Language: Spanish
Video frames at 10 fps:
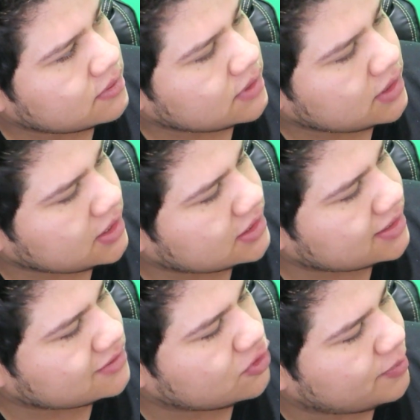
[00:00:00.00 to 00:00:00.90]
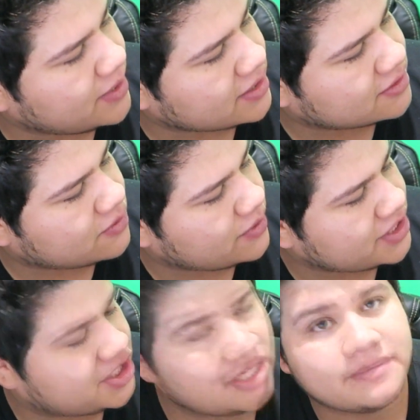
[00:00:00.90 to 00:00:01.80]
Y dicen super
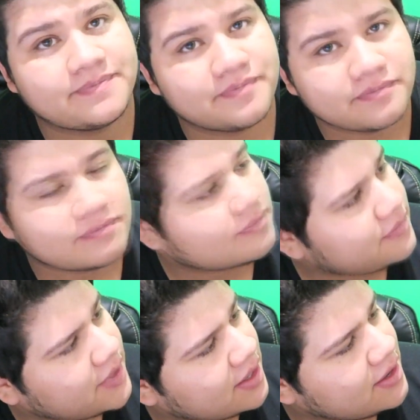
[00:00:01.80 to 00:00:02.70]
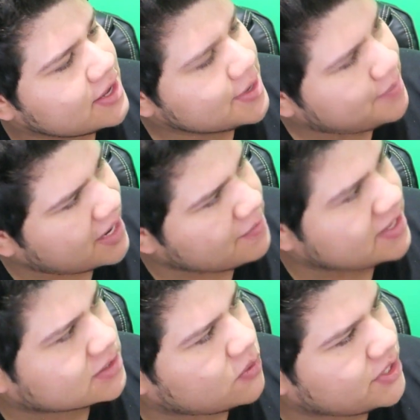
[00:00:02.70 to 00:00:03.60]
squishy. Para mí
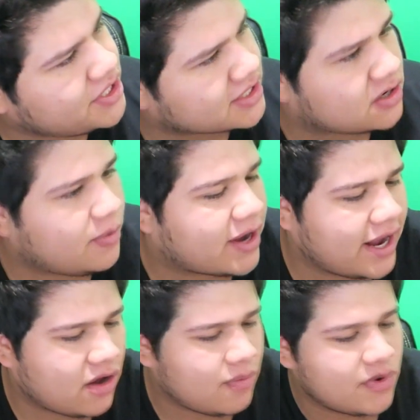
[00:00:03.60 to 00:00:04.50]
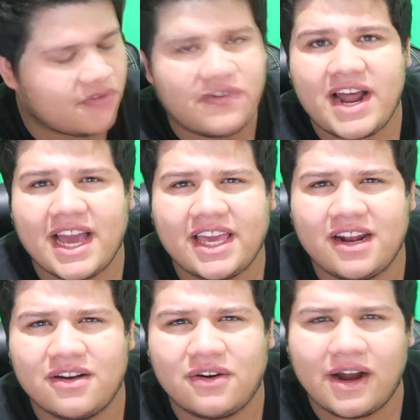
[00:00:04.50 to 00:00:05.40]
squishy es como que algo muy
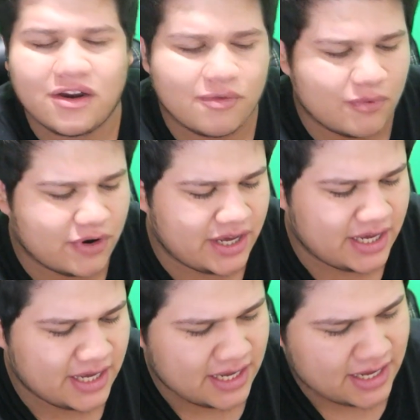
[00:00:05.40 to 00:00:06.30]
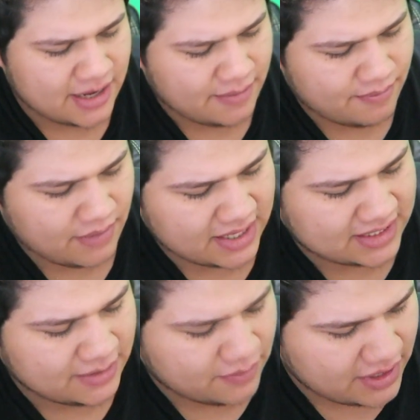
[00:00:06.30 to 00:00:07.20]
frágil, ¿no? Algo muy...
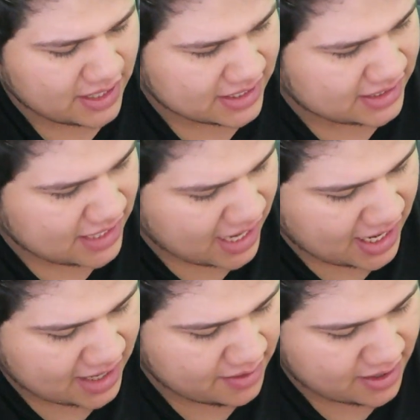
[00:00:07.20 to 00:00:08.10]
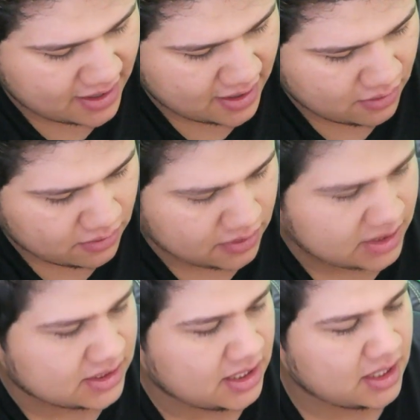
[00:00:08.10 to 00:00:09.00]
Así, muy así. ¡Ah! y
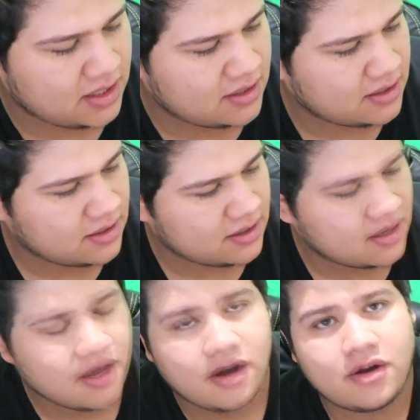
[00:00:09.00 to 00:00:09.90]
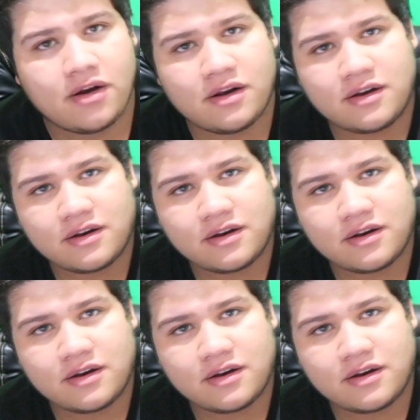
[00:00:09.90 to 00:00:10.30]
sí. LOL.